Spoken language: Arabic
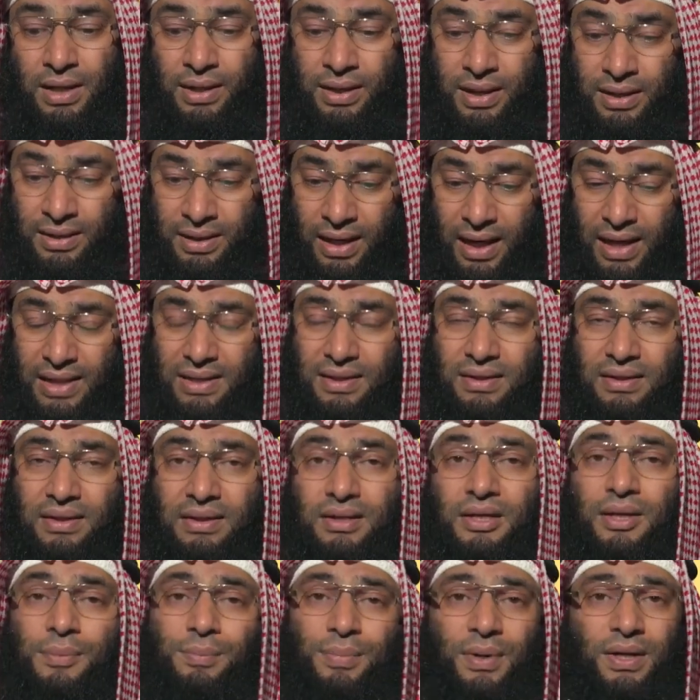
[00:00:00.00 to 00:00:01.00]
يعني هذا
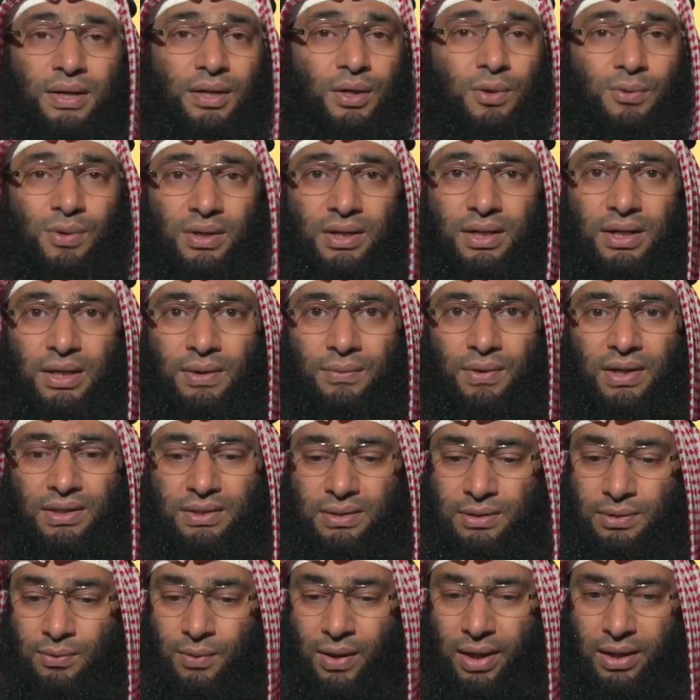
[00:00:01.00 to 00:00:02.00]
الذي ينبغي اخواني
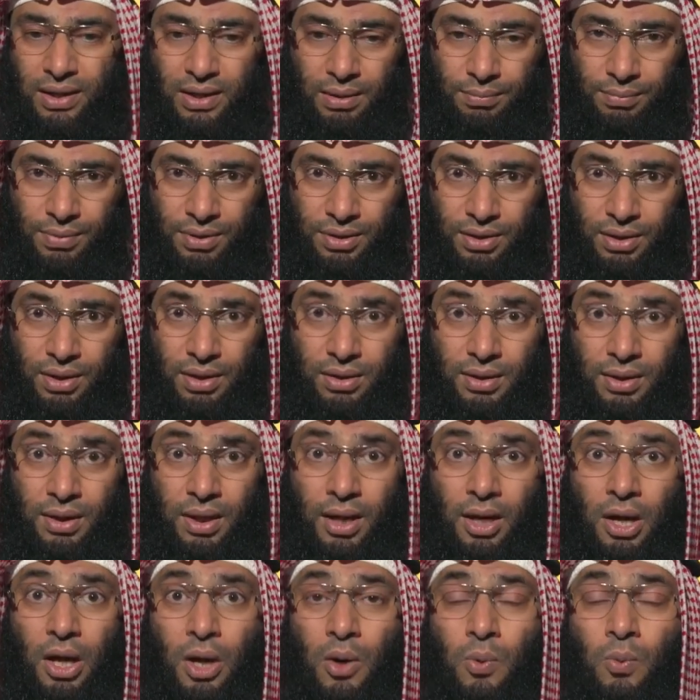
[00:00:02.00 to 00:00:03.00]
اخواتي الواحد لما يقرا
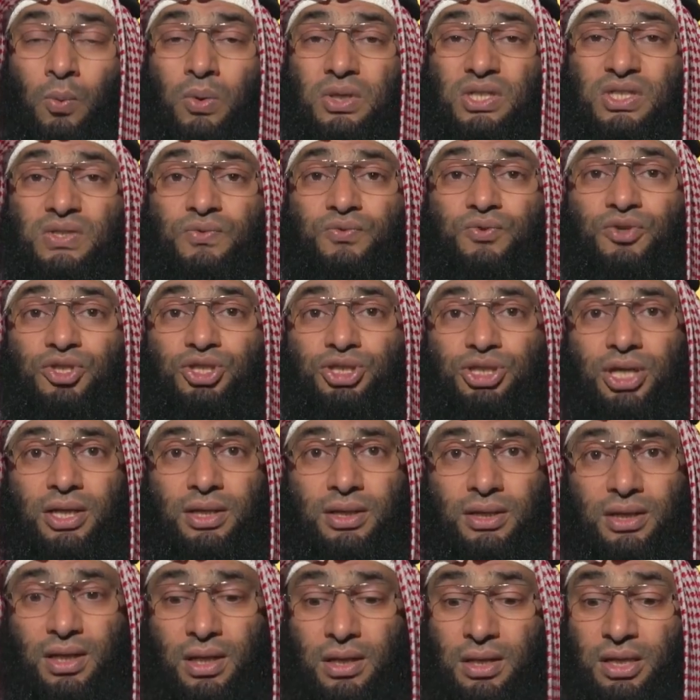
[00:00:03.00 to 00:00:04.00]
وصف
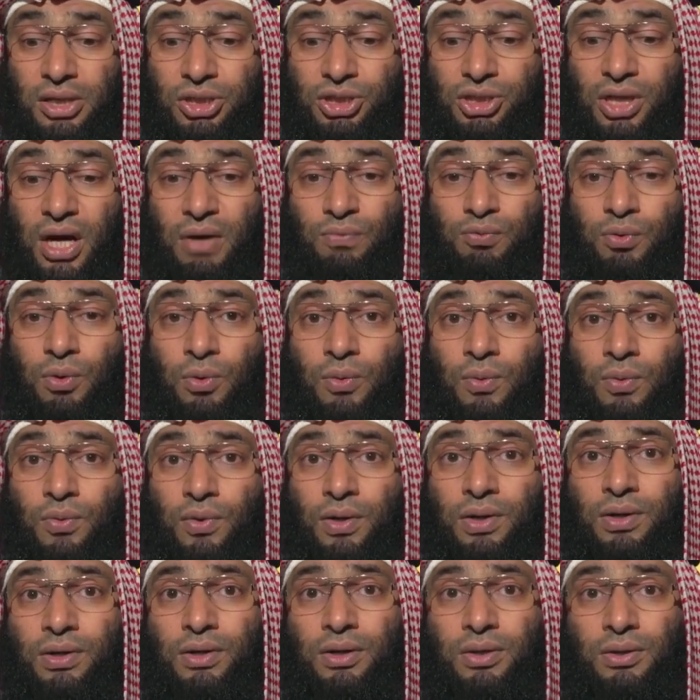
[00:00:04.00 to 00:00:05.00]
الجنه اللي جاء في
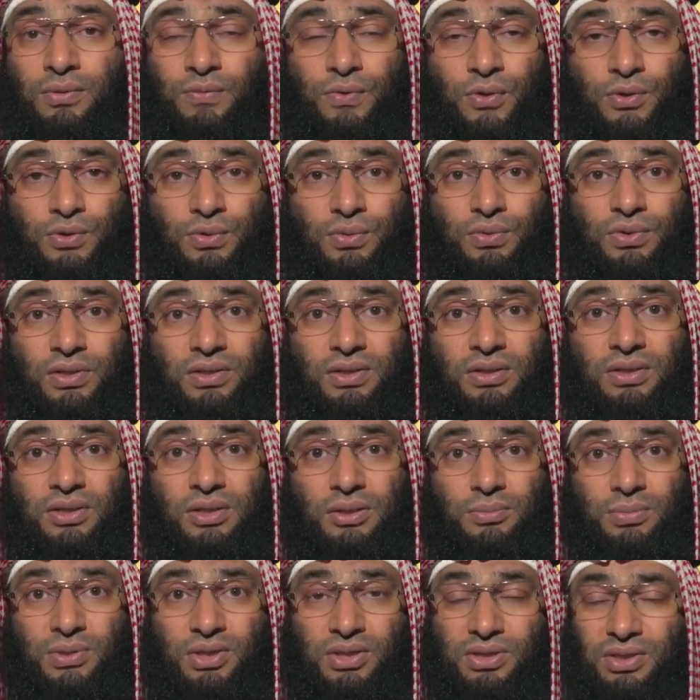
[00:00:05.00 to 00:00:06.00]
القران في سنه
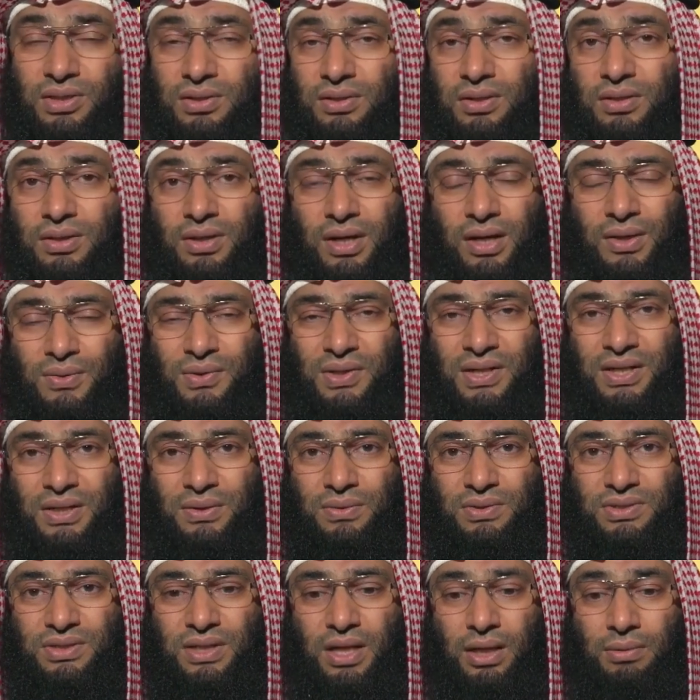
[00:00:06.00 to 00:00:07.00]
النبي صلى الله
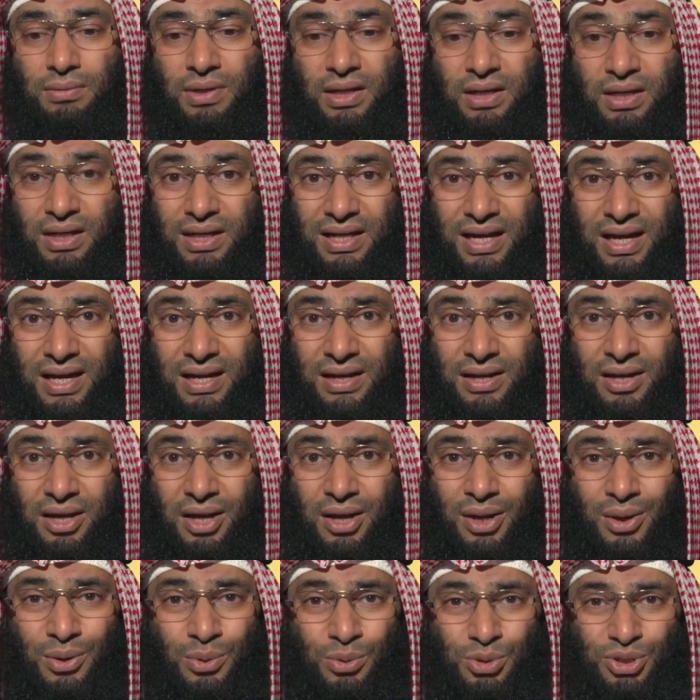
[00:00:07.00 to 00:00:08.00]
عليه وسلم عليه ان
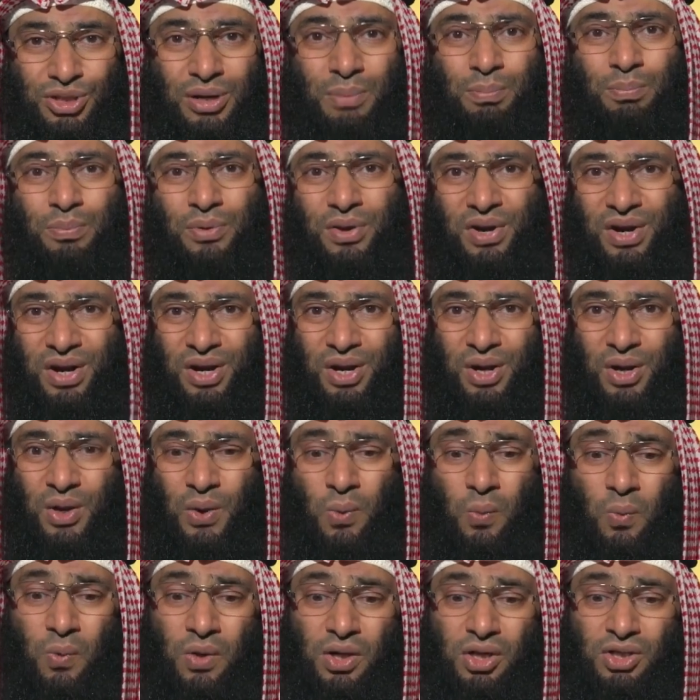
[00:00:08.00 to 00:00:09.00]
يشمر
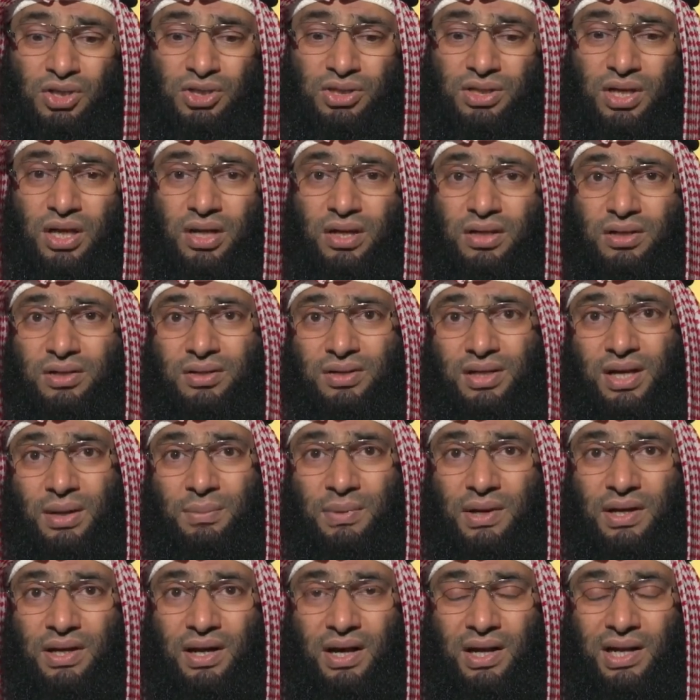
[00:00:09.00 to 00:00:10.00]
ويجتهد
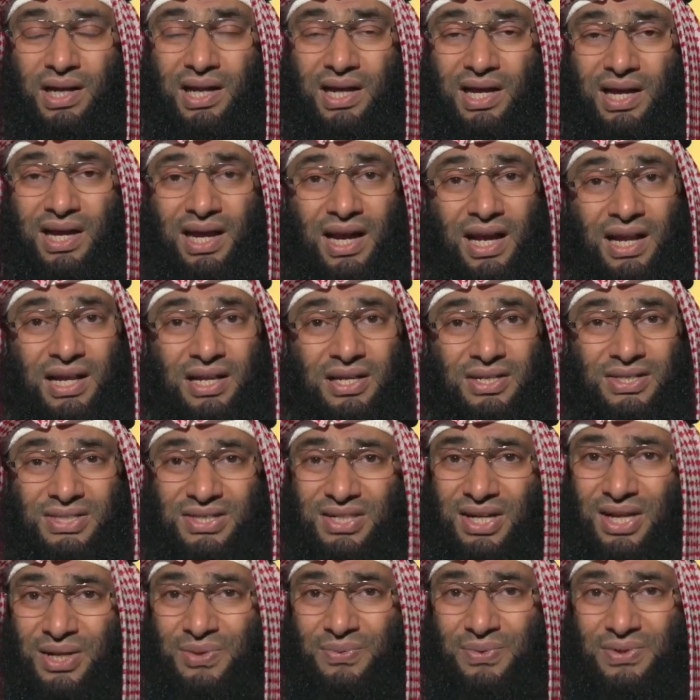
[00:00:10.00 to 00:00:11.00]
كما قال عليه
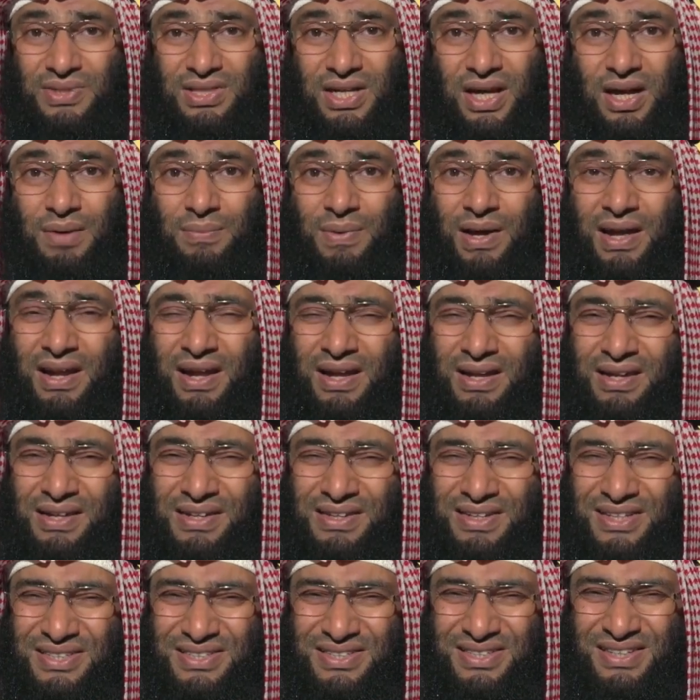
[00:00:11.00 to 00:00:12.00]
الصلاه والسلام الا
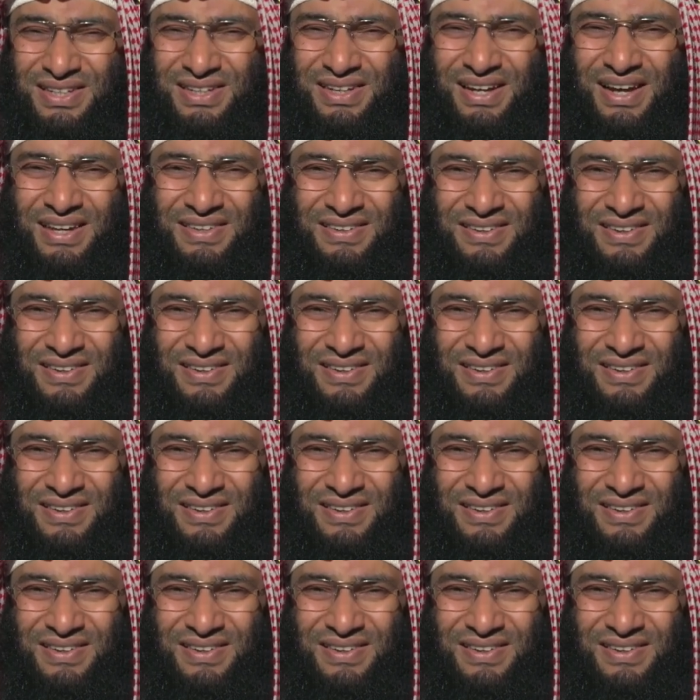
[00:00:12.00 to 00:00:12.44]
ان سلعه